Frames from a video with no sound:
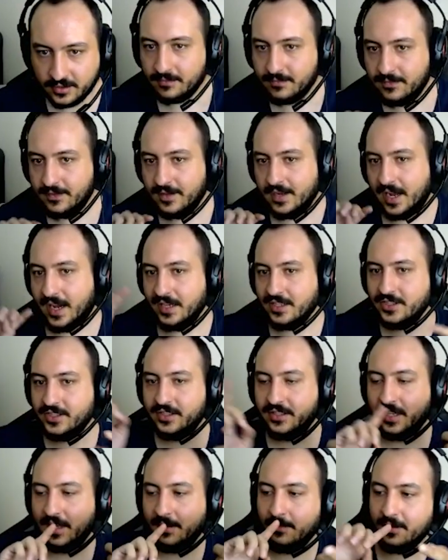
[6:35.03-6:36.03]
Flash
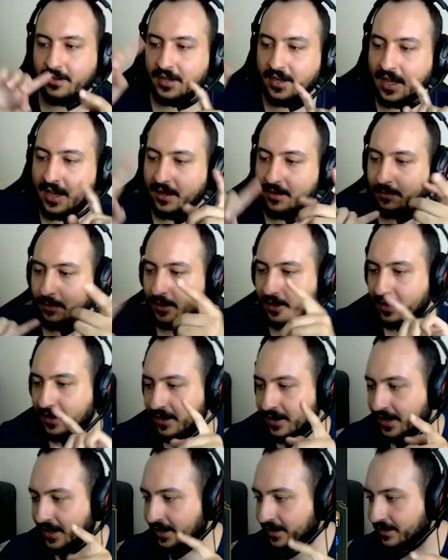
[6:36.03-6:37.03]
tam olarak
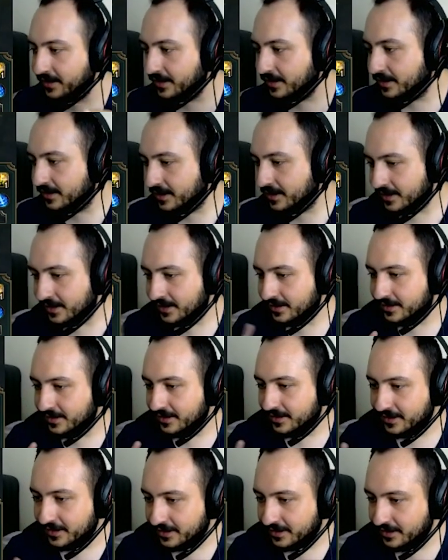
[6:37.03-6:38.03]
böyle atlanır,
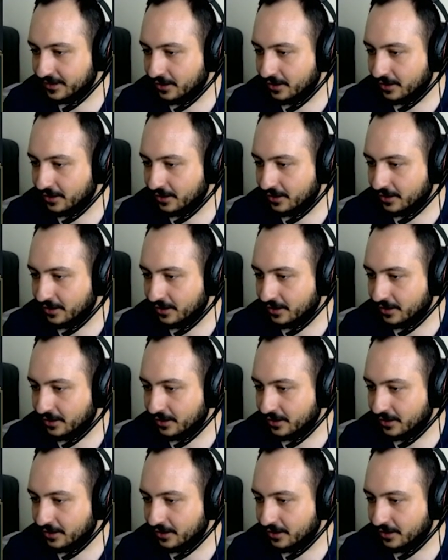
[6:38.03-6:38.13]
atılır.